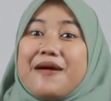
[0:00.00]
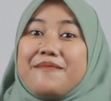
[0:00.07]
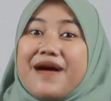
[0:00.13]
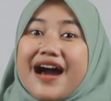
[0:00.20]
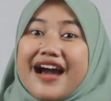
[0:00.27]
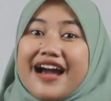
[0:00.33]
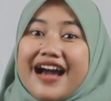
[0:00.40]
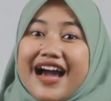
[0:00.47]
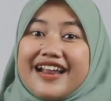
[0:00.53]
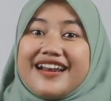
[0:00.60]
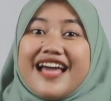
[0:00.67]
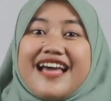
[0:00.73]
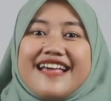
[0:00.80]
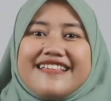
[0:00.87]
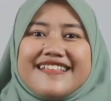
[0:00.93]
Bahkan
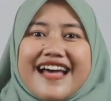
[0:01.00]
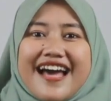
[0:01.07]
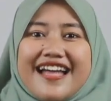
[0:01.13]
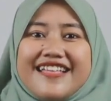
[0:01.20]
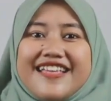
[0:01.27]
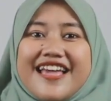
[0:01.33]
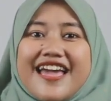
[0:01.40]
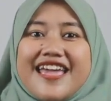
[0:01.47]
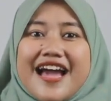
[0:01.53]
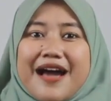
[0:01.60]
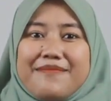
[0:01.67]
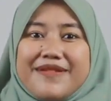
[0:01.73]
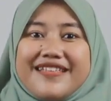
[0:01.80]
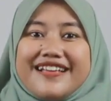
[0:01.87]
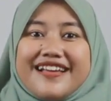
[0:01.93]
saat Yai
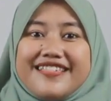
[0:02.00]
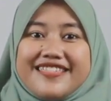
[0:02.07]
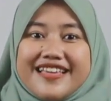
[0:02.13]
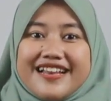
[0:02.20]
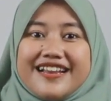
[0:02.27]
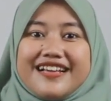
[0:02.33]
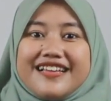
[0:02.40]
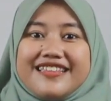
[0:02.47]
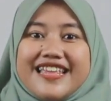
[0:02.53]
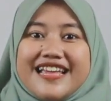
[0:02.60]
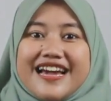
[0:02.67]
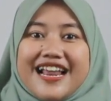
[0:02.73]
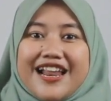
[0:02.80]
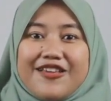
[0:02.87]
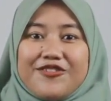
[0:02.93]
Hamid kecil
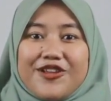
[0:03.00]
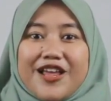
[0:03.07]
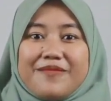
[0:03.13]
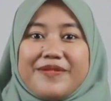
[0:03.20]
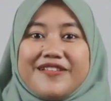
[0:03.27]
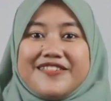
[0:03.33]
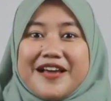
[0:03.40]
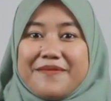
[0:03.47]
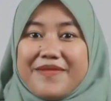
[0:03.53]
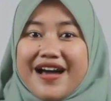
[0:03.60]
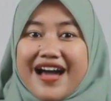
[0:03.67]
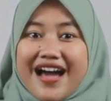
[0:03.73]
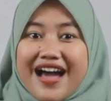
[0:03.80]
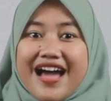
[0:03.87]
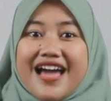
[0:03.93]
ketinggalan sholat
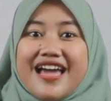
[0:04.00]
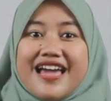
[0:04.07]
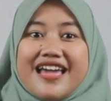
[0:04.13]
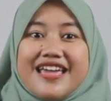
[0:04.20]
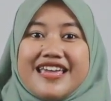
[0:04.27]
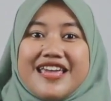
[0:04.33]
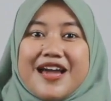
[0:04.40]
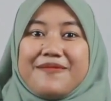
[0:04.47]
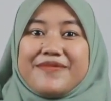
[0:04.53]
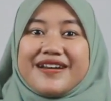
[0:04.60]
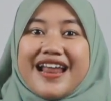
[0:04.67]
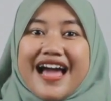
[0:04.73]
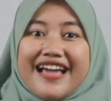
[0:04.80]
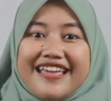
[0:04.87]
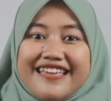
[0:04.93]
berjamaah, ia
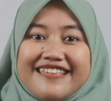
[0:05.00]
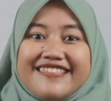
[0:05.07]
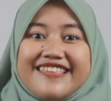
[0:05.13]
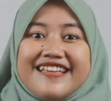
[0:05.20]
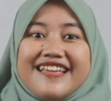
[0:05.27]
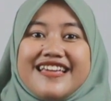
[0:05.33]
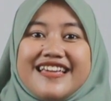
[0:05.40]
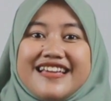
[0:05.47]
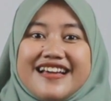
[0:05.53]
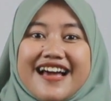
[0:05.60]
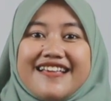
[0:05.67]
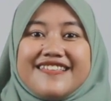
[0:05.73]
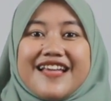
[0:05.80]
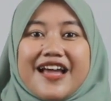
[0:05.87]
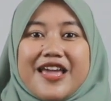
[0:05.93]
menangis
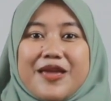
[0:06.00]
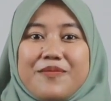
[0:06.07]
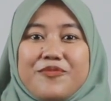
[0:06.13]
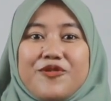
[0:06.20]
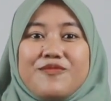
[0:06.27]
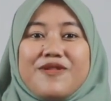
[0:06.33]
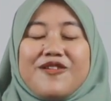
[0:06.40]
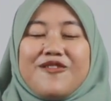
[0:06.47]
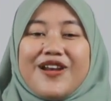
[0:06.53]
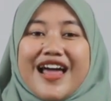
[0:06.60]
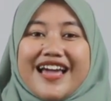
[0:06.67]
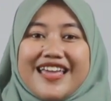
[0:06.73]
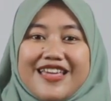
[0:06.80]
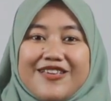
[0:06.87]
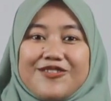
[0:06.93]
sehingga sang ibu
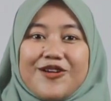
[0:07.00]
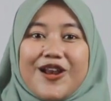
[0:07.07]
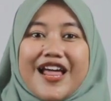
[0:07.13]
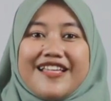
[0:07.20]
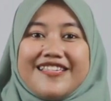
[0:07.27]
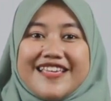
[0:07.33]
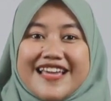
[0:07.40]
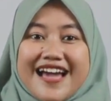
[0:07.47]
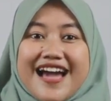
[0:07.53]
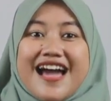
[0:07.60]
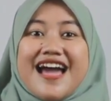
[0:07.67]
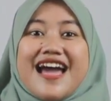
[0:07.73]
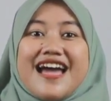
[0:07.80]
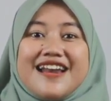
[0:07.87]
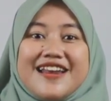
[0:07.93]
mengulangi sholatnya
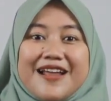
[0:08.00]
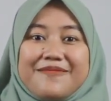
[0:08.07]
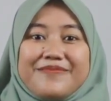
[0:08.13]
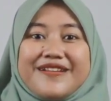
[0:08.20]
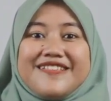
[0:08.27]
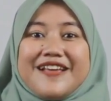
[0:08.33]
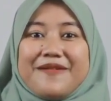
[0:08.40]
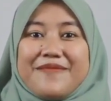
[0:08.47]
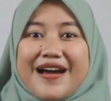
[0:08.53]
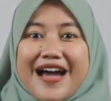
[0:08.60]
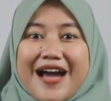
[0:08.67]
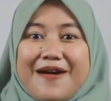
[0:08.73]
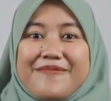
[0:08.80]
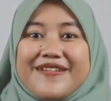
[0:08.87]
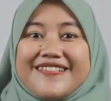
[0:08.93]
dan
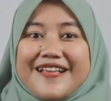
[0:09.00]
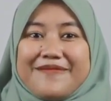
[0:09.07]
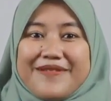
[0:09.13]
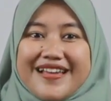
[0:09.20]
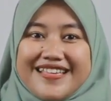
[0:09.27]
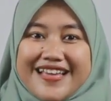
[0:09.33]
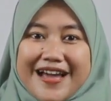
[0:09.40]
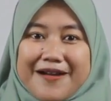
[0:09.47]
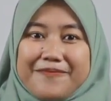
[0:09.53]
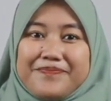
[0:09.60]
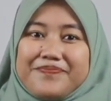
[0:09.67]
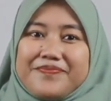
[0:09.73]
berjamaah bersamanya.